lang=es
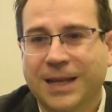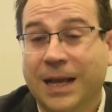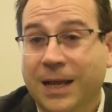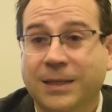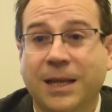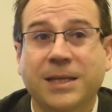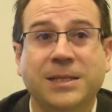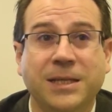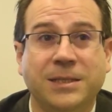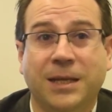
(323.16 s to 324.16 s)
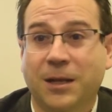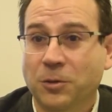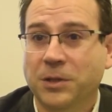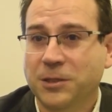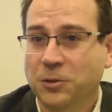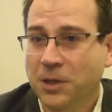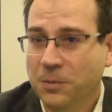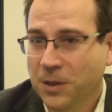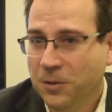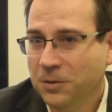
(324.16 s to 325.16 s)
La catálisis en el contexto
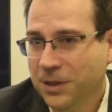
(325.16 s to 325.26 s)
químico,